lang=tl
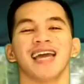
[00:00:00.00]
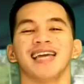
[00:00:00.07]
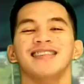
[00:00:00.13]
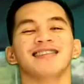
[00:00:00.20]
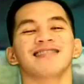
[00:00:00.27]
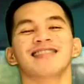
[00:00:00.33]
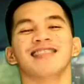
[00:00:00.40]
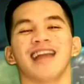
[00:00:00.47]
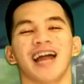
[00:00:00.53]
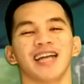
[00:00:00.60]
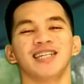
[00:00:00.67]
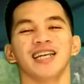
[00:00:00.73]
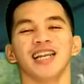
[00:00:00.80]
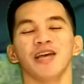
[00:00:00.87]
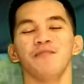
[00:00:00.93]
It is
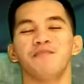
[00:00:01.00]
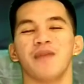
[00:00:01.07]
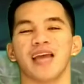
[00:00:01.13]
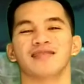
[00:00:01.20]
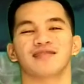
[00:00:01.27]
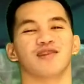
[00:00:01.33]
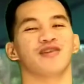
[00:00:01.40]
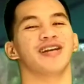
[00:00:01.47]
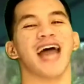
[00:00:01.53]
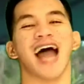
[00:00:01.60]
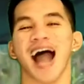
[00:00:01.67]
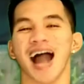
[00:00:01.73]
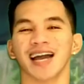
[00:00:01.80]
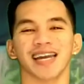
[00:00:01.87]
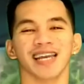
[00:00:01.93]
largely based on
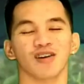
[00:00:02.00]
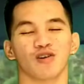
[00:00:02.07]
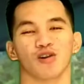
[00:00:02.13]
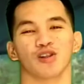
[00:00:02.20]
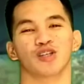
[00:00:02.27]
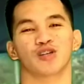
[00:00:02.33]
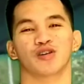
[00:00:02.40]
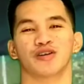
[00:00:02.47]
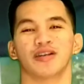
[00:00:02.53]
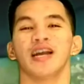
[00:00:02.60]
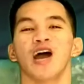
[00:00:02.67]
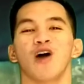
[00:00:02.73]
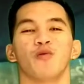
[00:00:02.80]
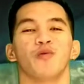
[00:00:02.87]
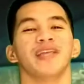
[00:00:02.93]
agriculture
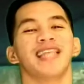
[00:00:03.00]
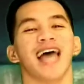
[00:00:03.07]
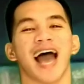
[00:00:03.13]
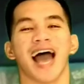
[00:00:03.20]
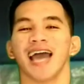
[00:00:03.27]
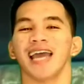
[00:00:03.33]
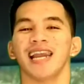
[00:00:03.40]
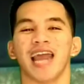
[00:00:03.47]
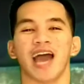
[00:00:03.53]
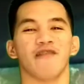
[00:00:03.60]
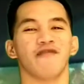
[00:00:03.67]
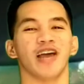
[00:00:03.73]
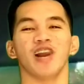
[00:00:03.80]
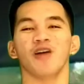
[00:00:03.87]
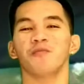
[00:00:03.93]
with high
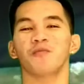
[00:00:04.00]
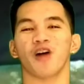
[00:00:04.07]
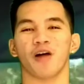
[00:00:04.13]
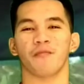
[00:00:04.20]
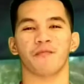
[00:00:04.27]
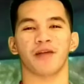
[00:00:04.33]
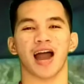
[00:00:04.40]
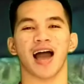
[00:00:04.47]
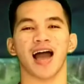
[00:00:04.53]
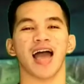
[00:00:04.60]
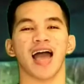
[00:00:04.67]
level of copra.